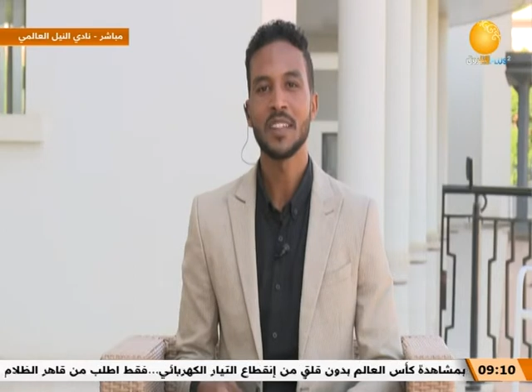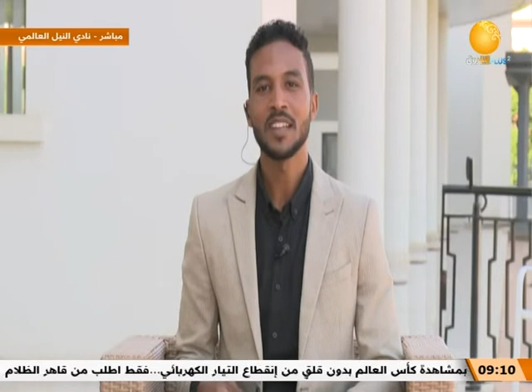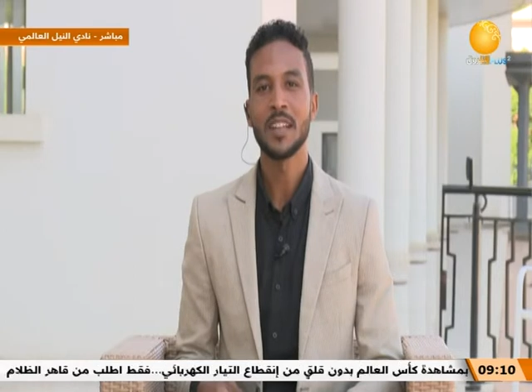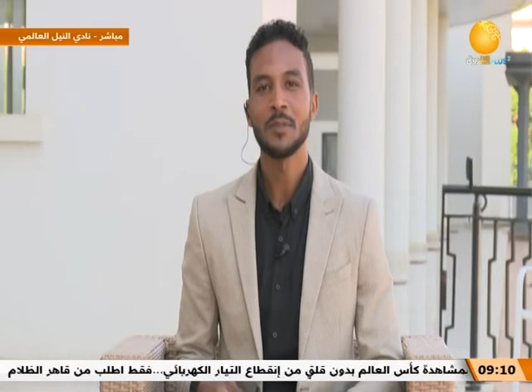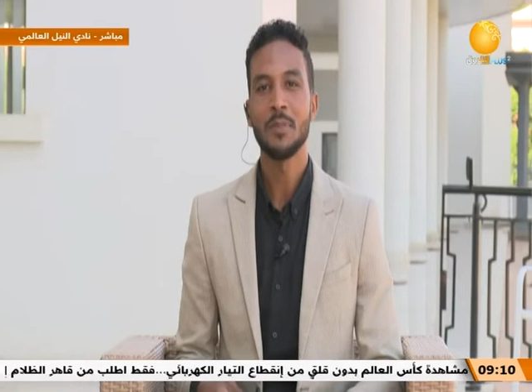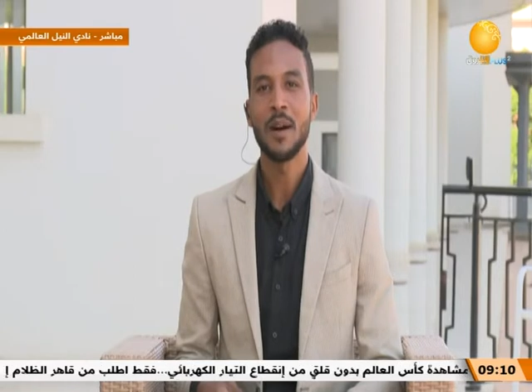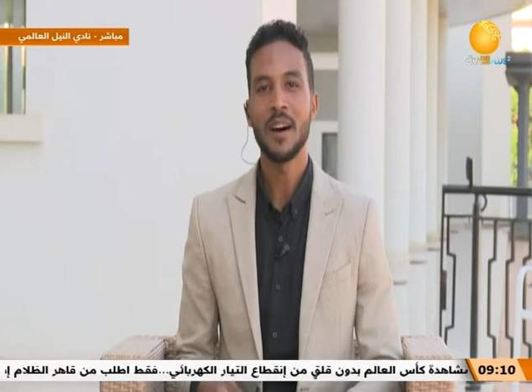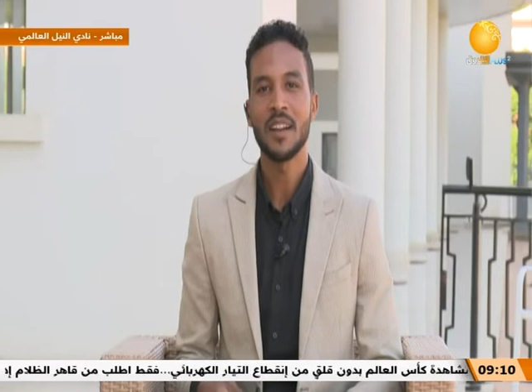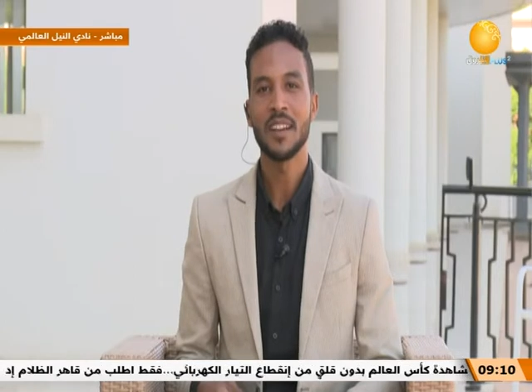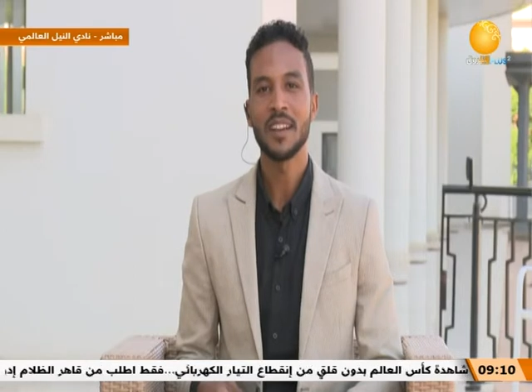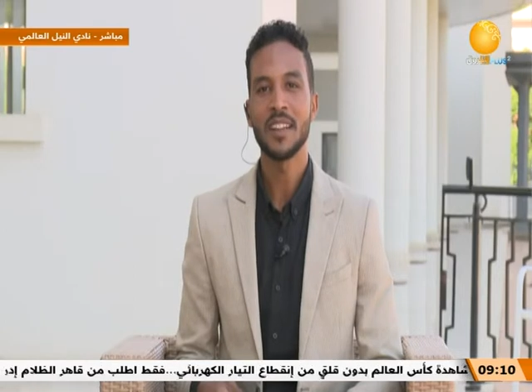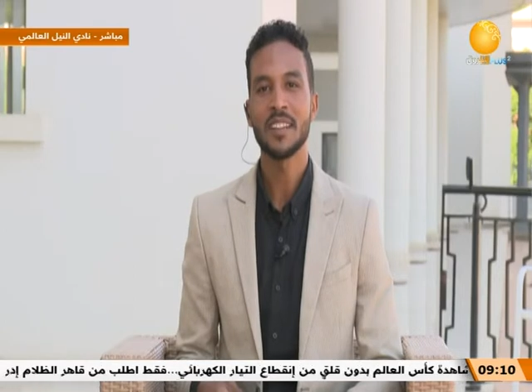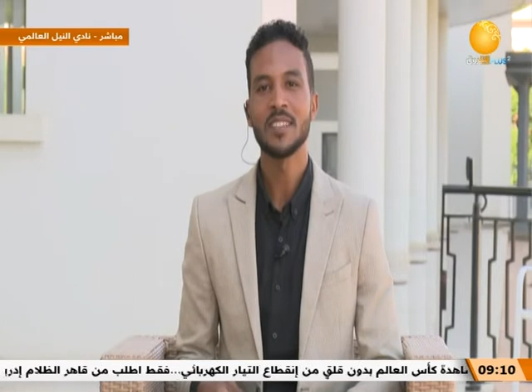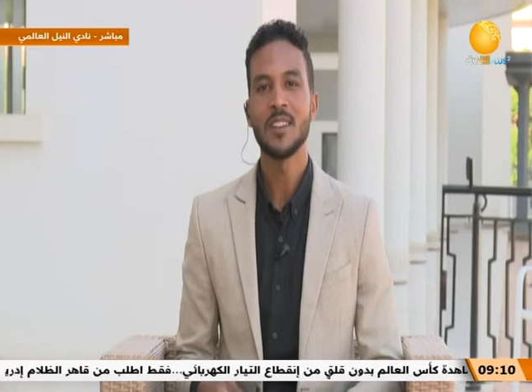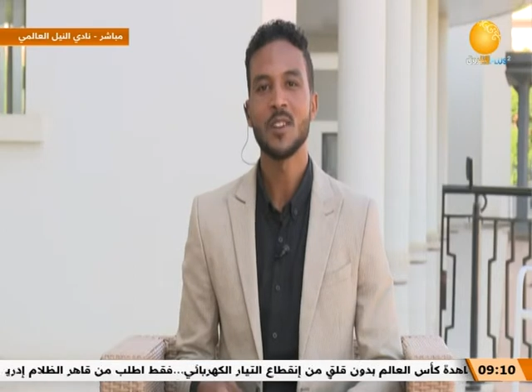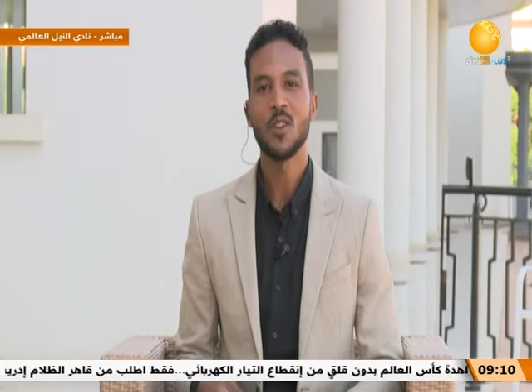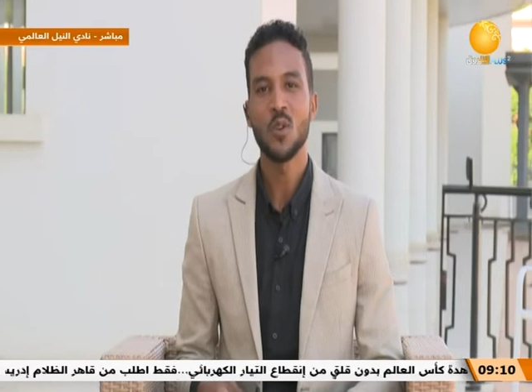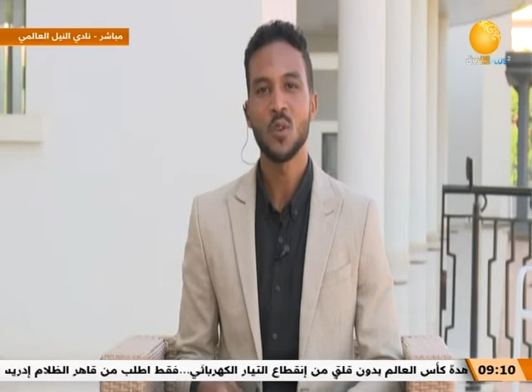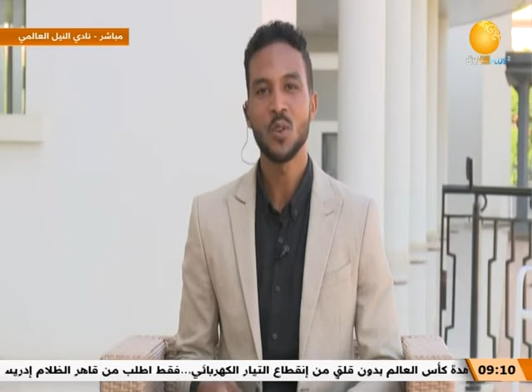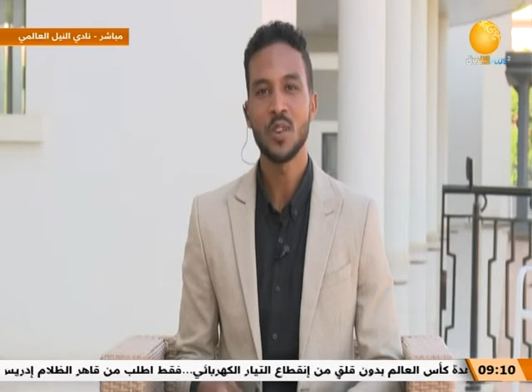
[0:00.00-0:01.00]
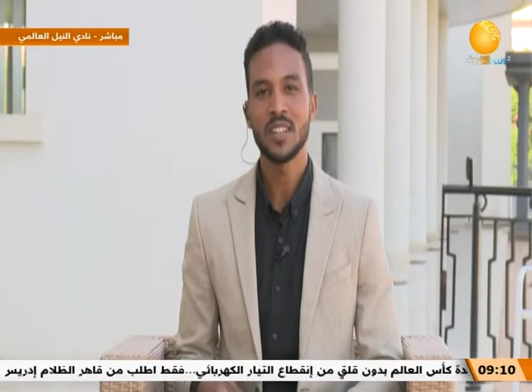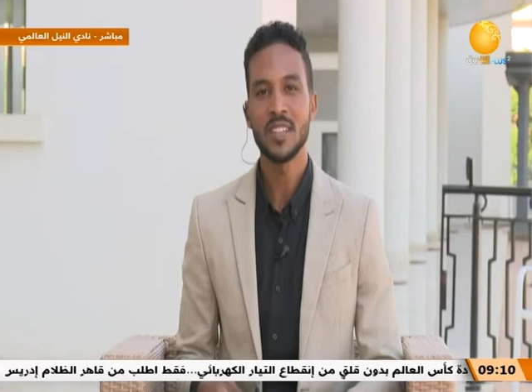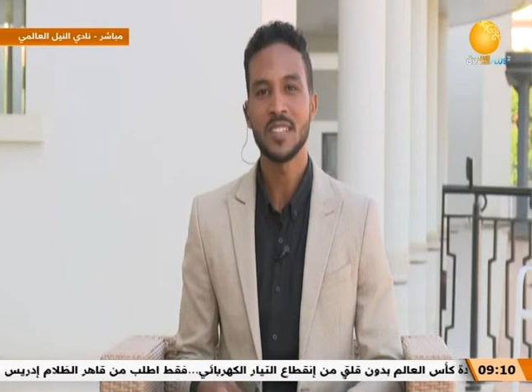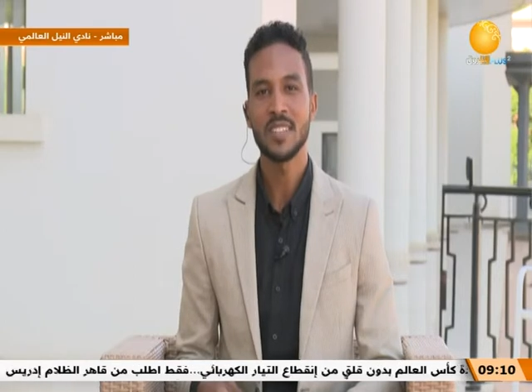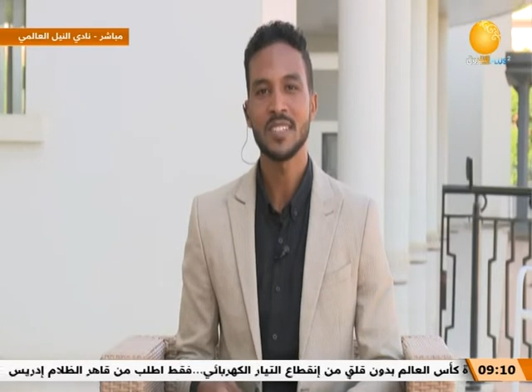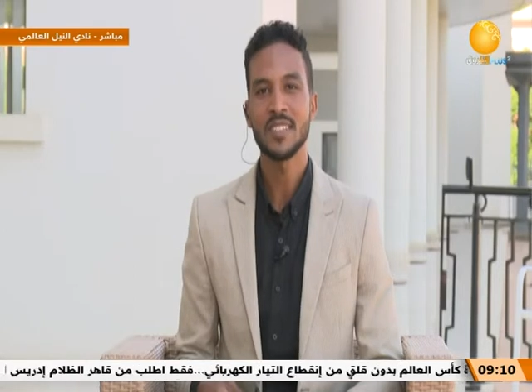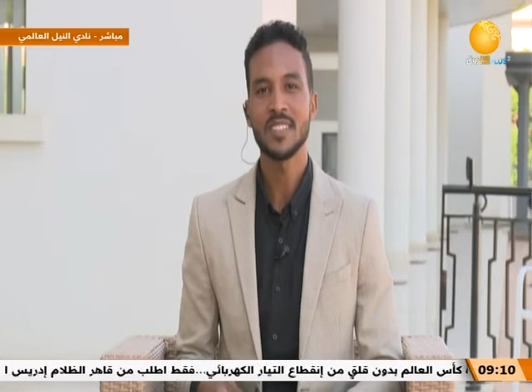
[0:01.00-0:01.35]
البارين الخلص